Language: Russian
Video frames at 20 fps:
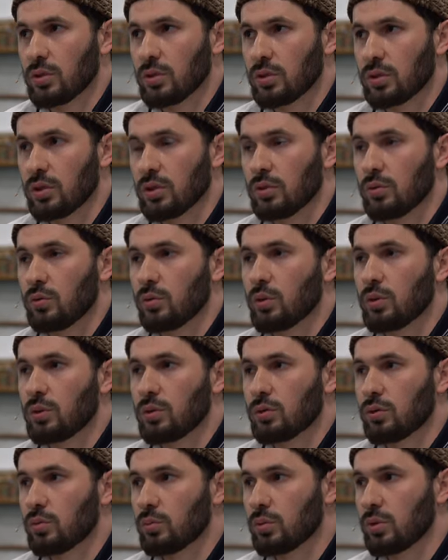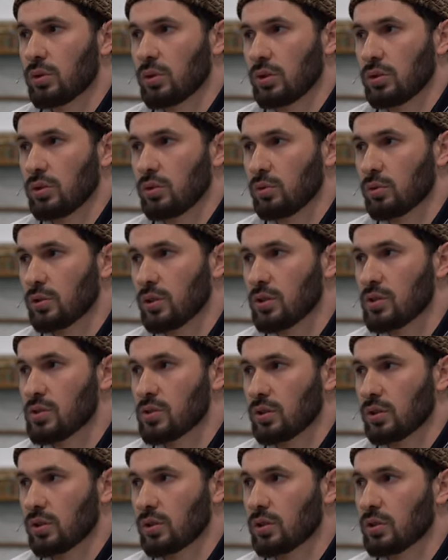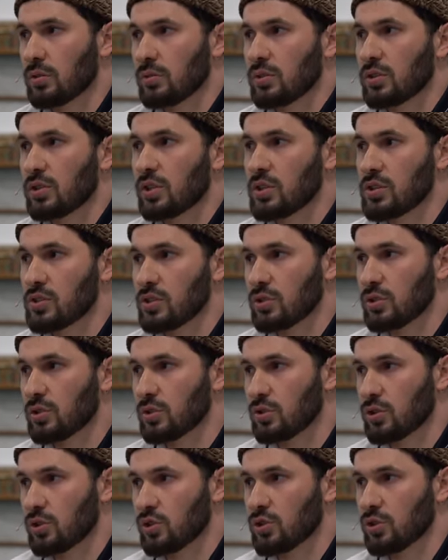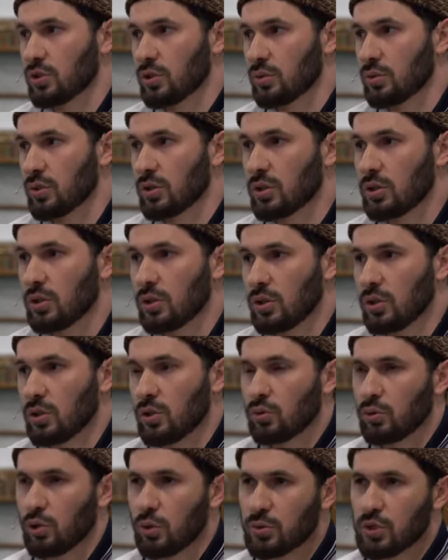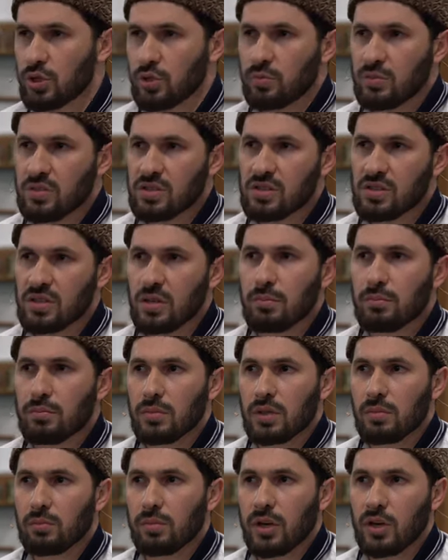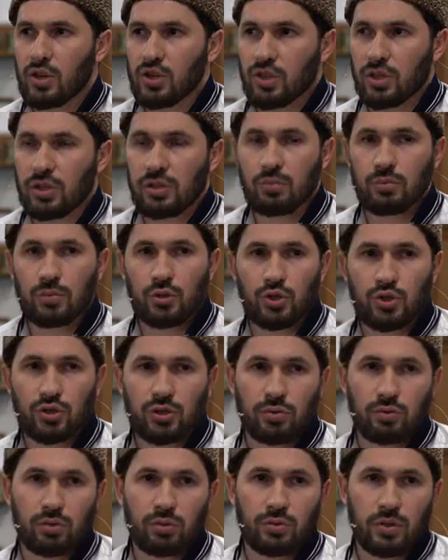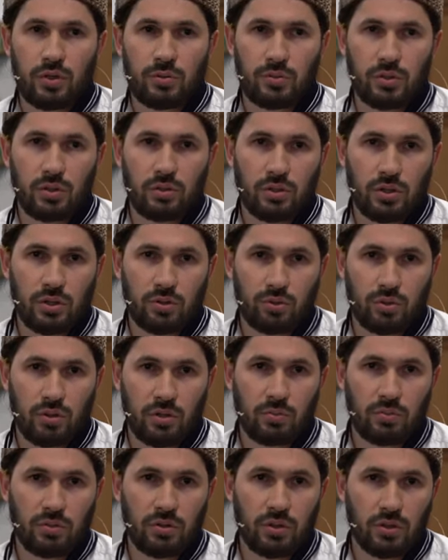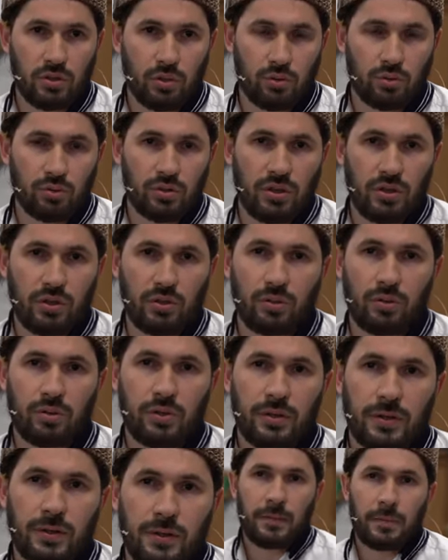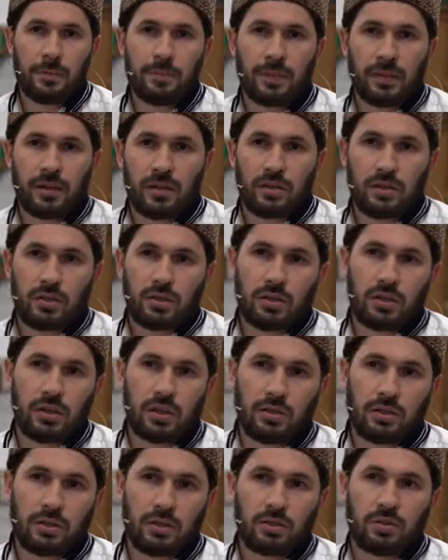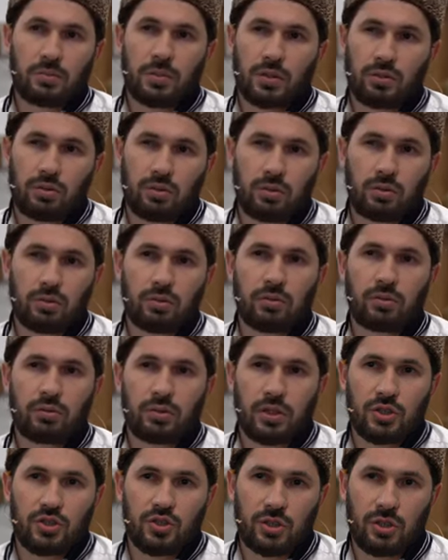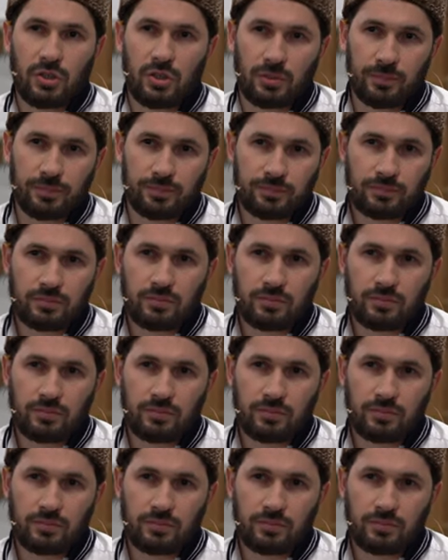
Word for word: где воину было иудейских 10 тысяч человек. В общем, самая большая мощь того времени, которая была иудеев. И они потихоньку начали